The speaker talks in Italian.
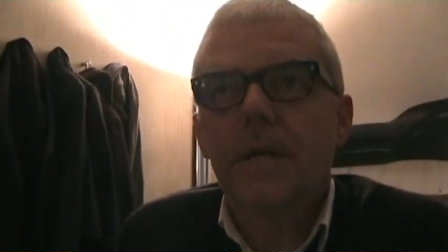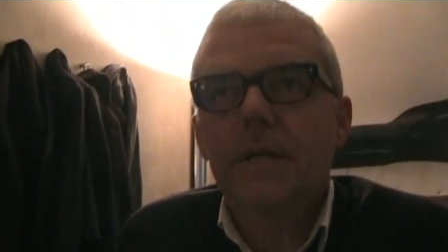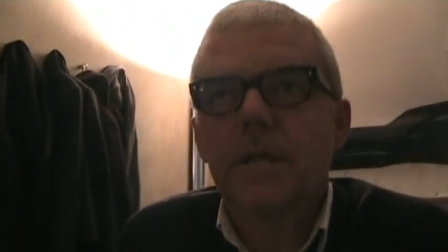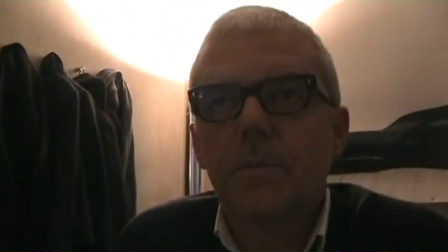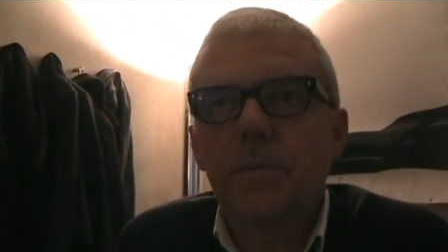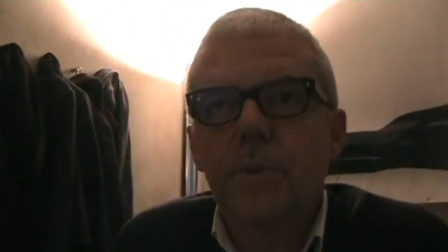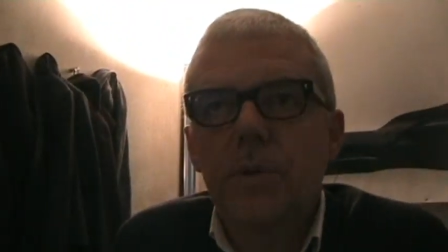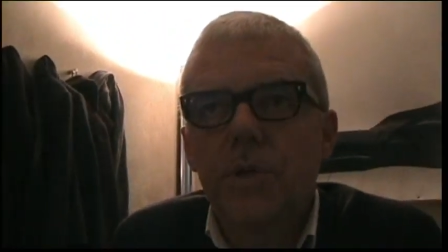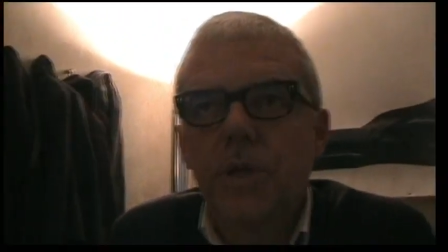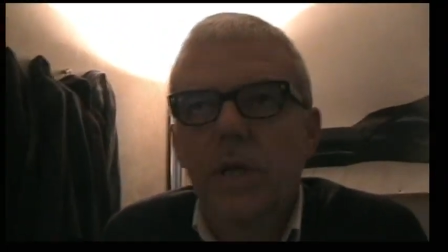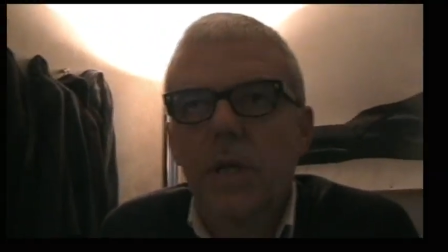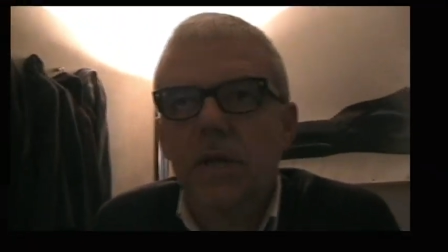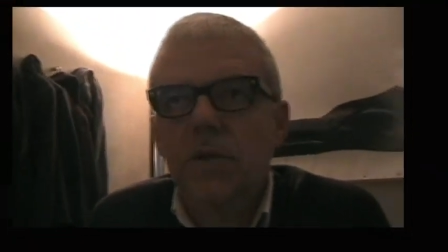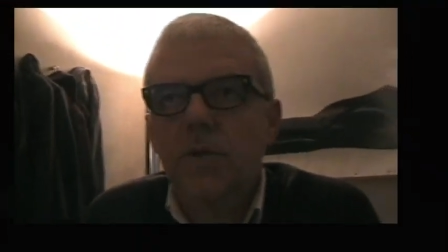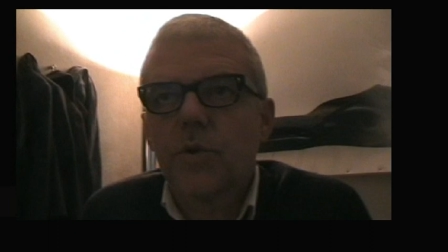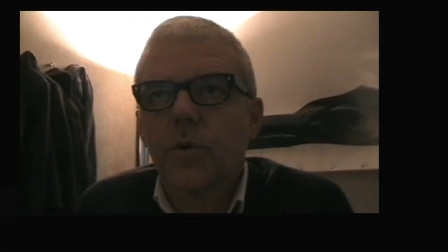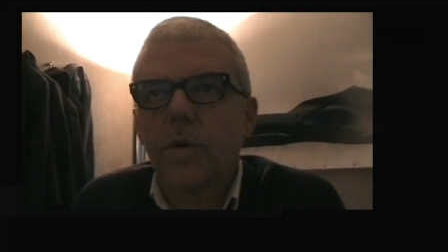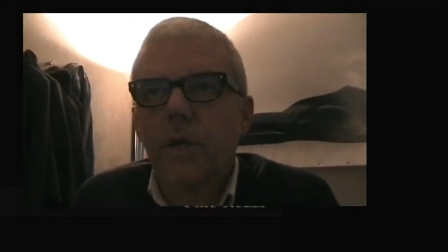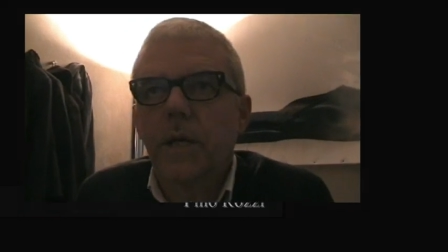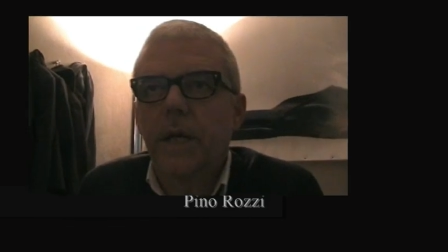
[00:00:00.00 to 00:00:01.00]
la semplice
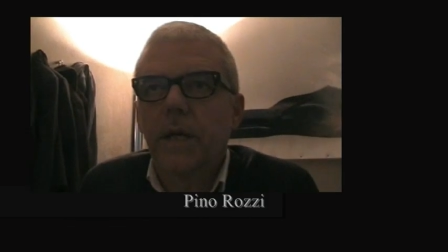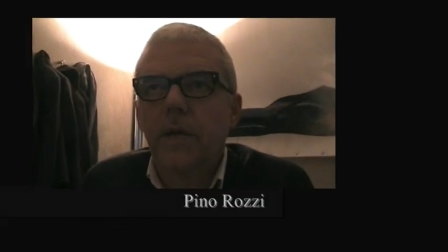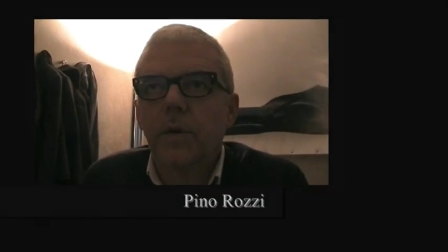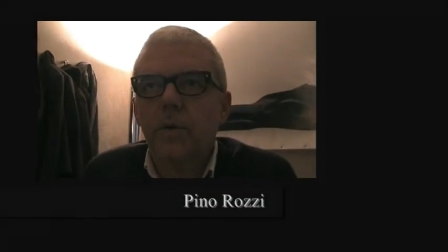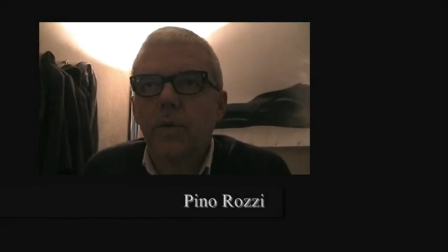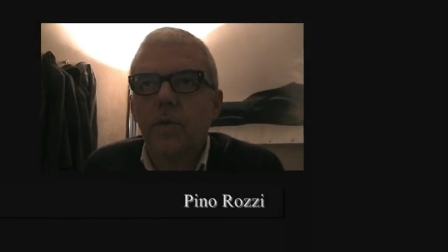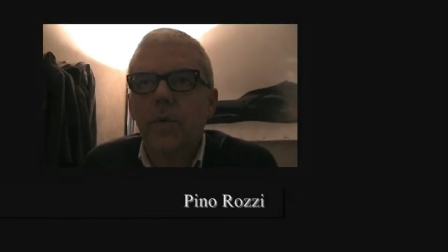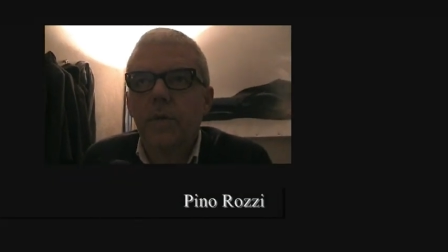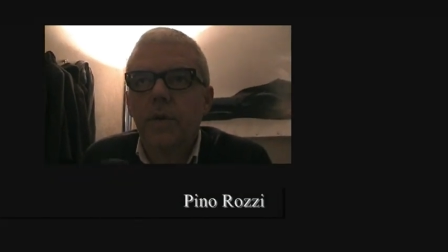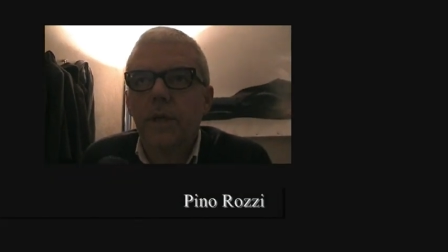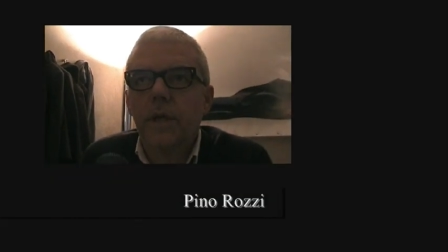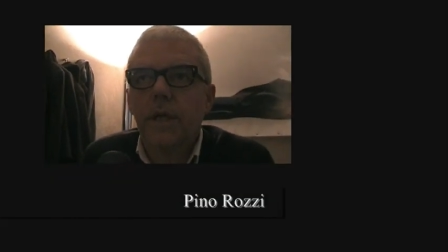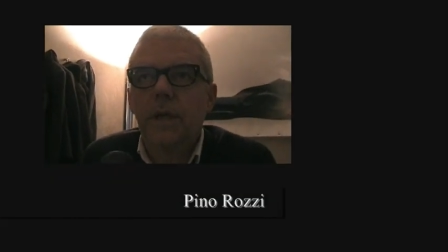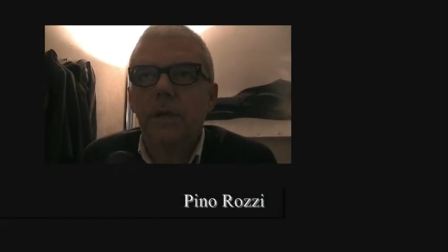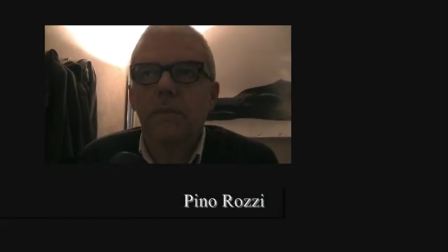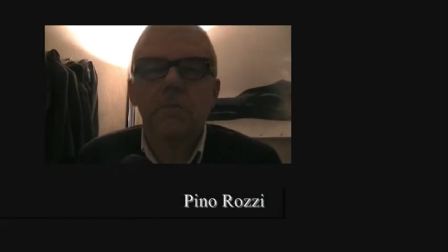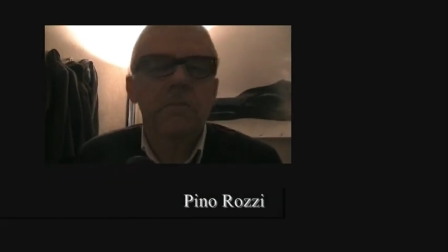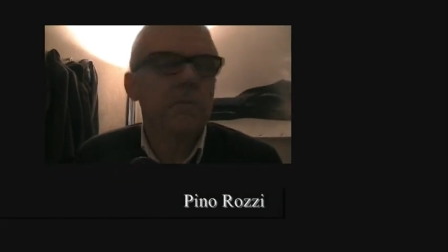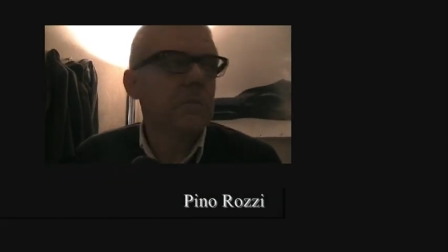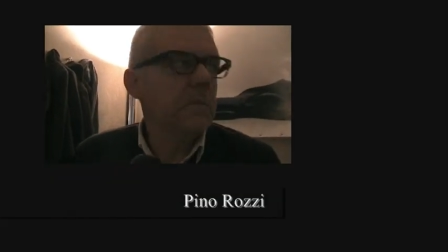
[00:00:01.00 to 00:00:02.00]
ragione che noi